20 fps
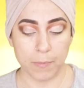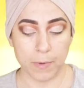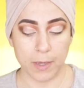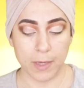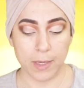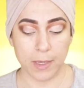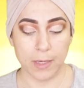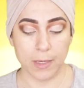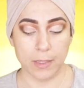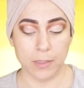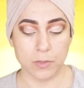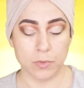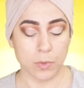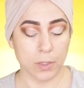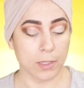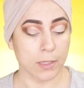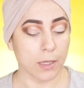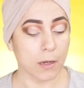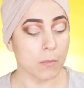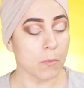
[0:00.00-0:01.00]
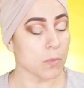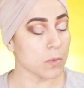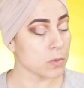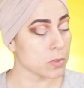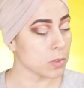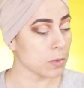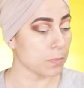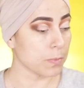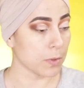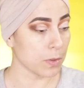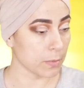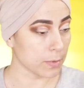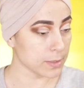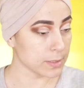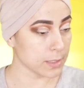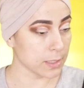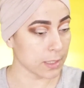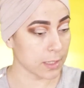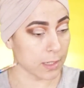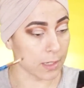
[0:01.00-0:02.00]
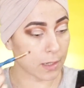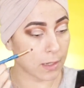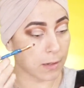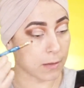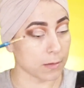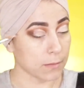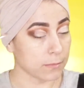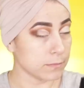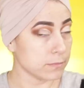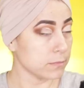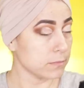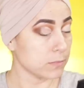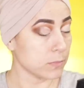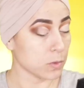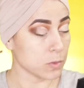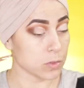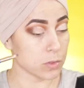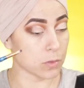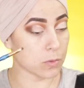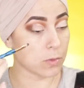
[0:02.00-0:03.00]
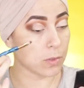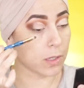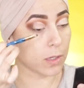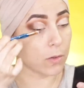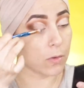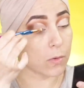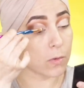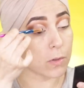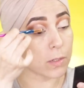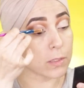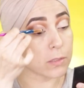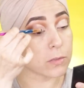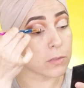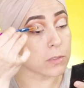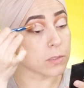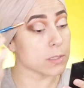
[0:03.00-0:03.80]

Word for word: eh, sueltan mucho polvo, así que mucho cuidado con eso.